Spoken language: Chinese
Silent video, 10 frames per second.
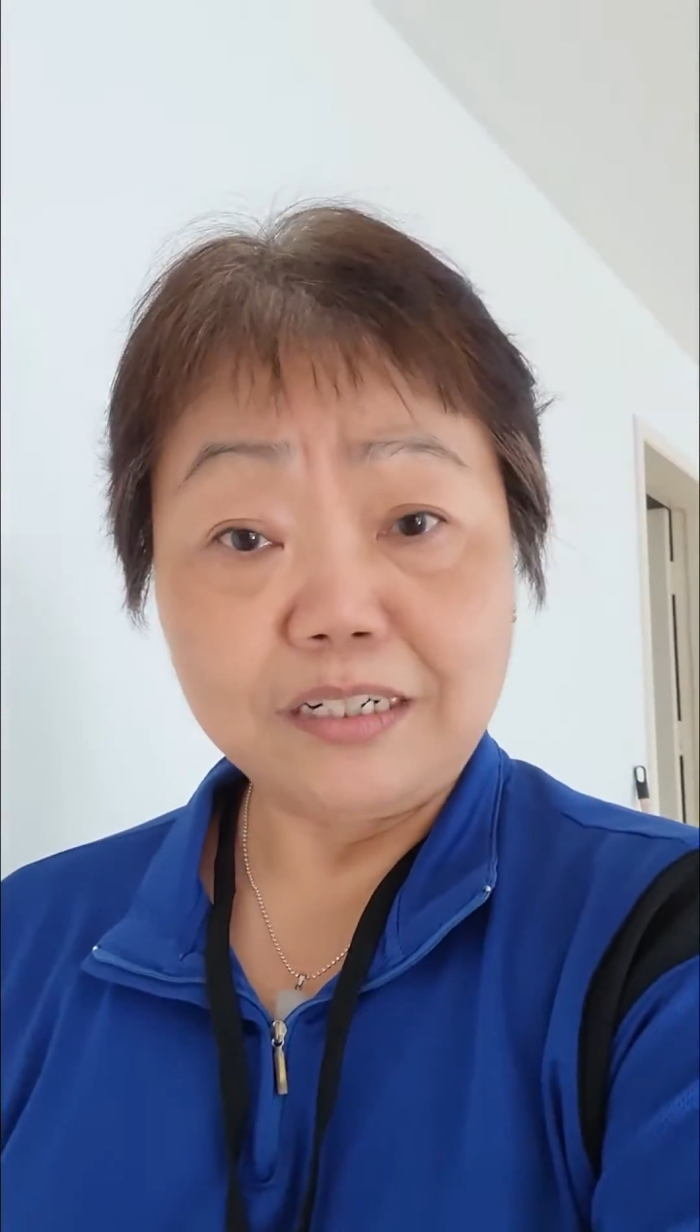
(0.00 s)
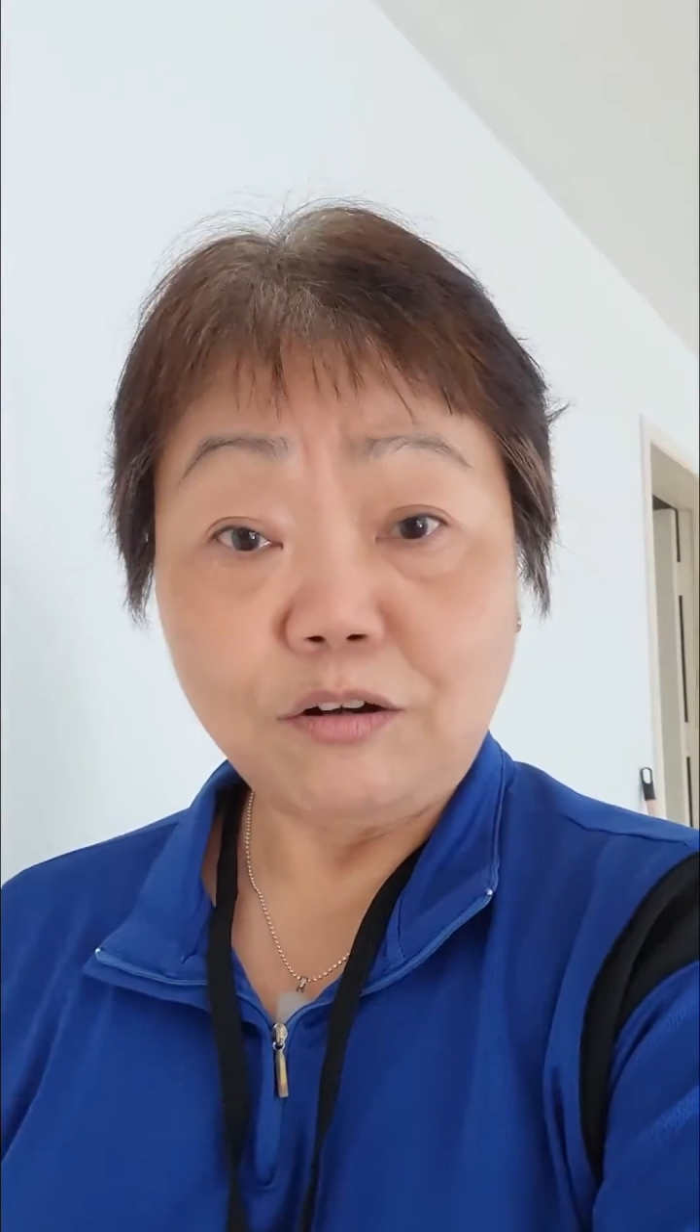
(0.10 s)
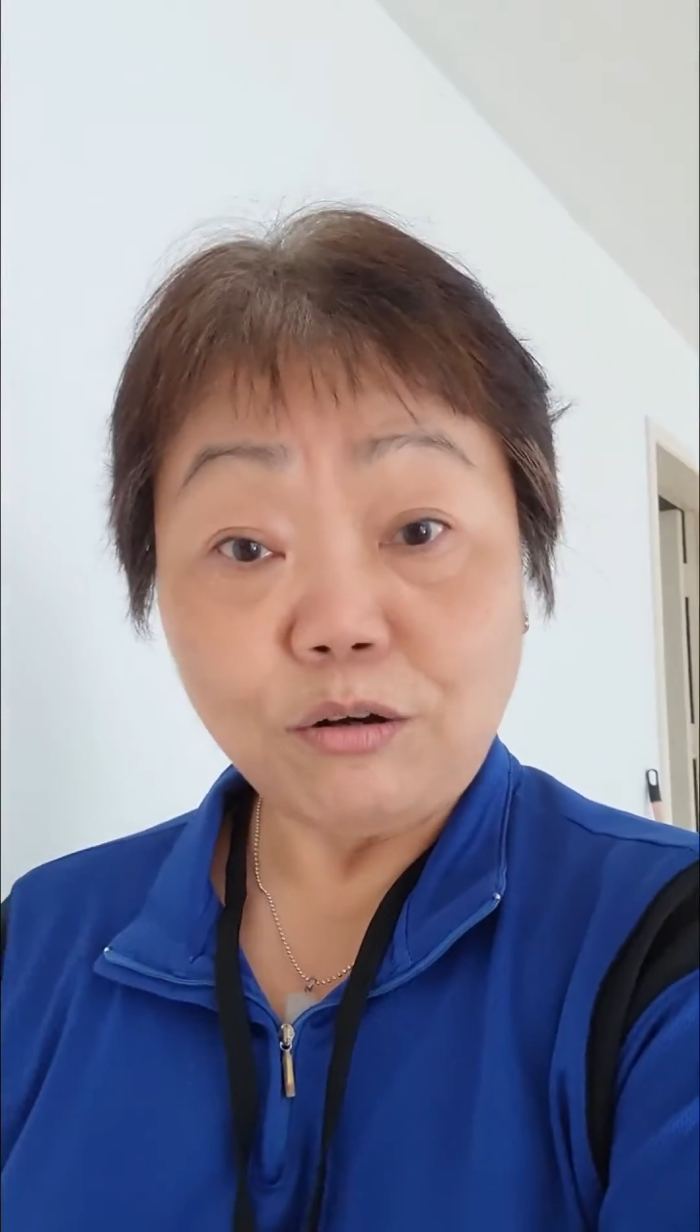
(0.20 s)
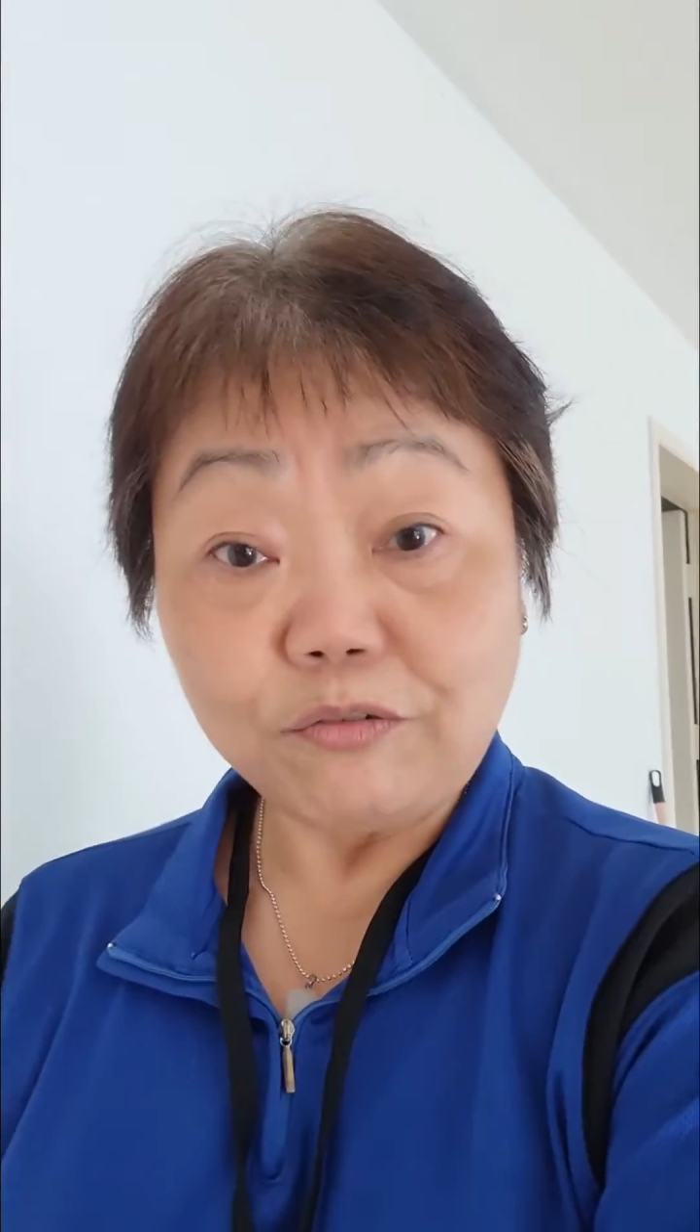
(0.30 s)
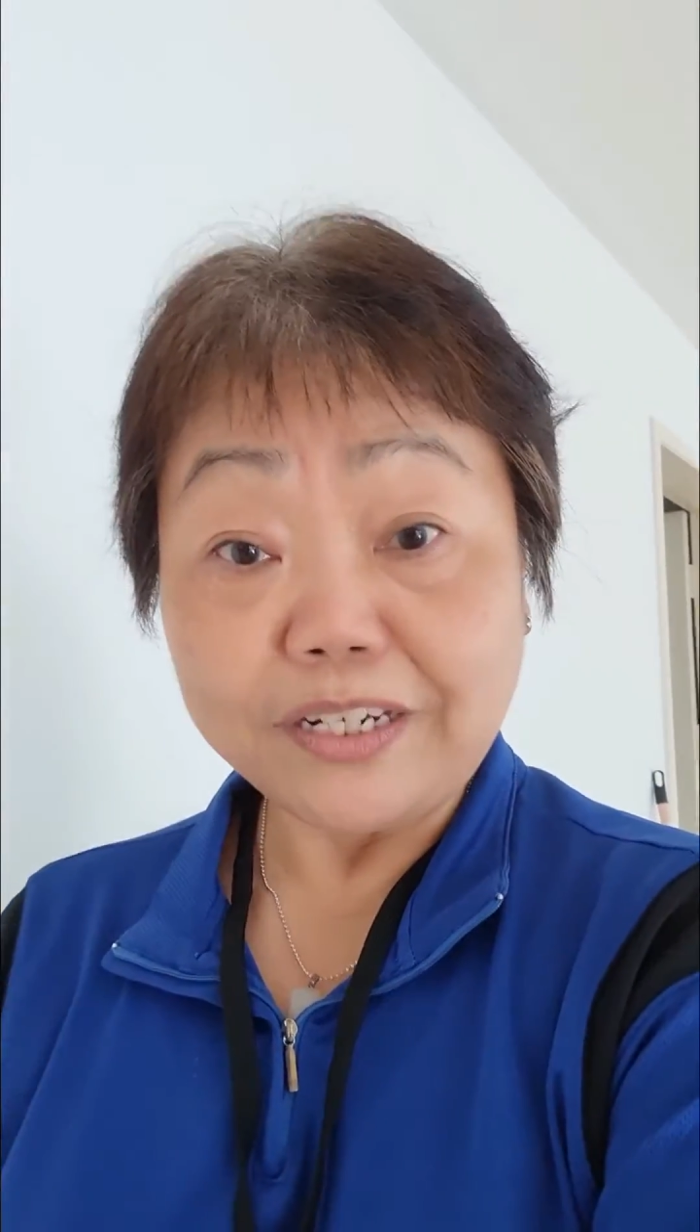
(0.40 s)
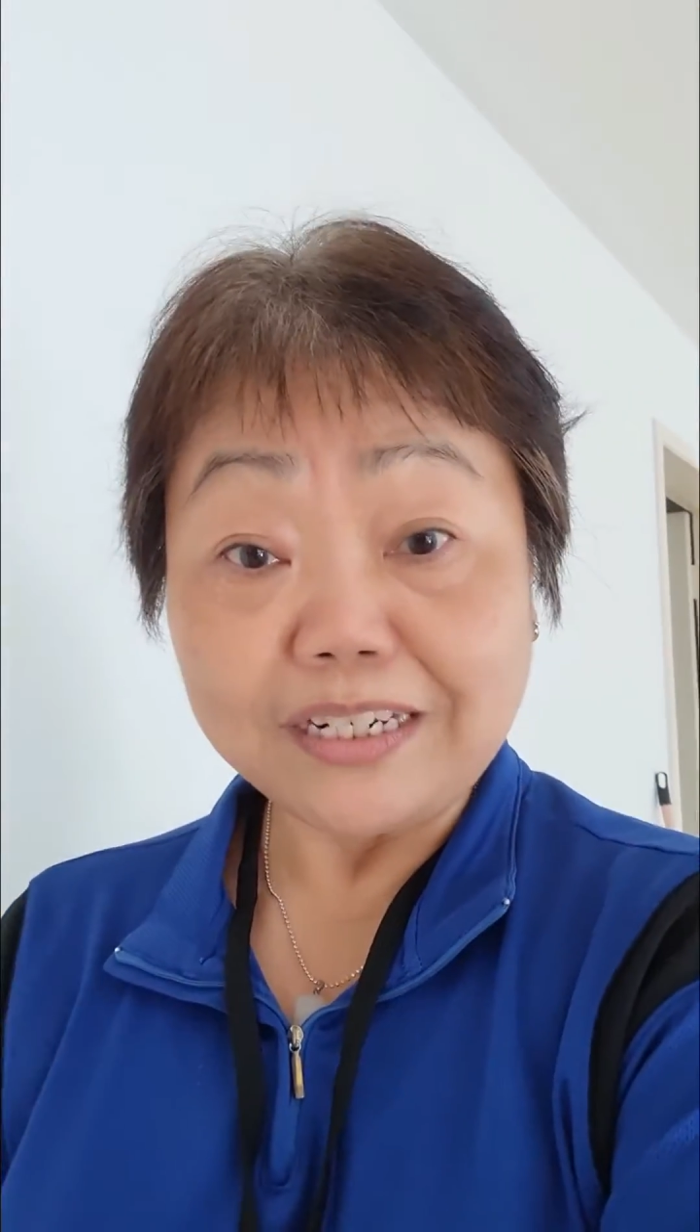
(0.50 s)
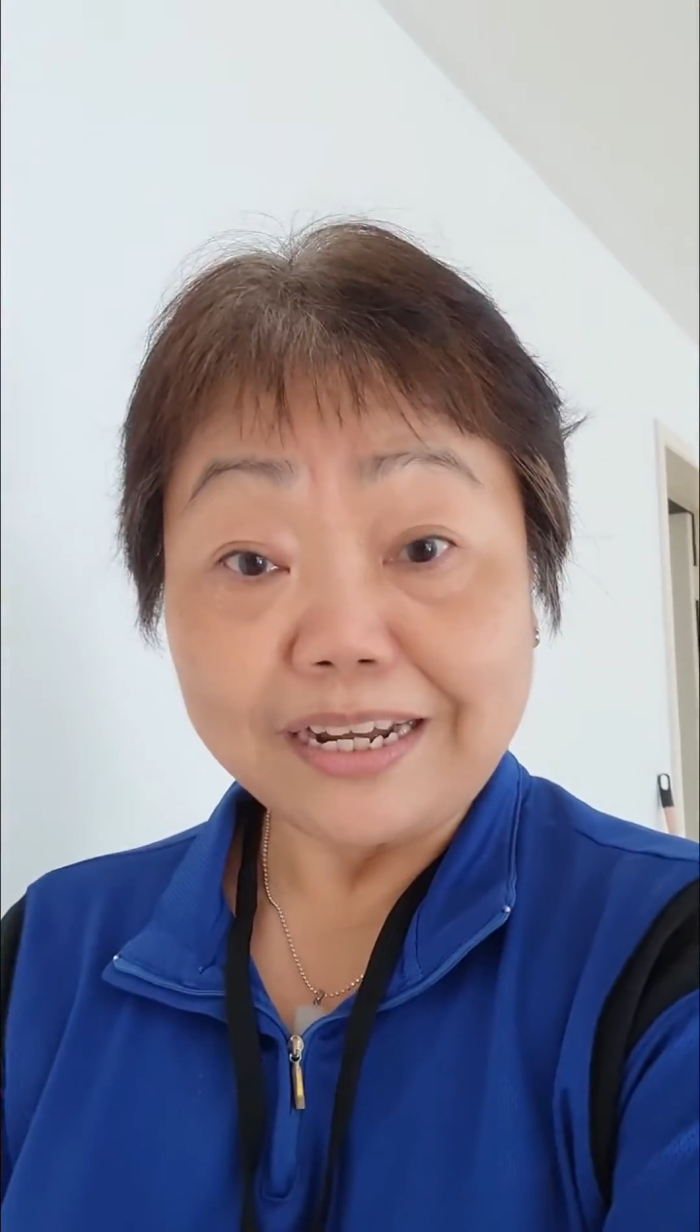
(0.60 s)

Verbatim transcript: COVID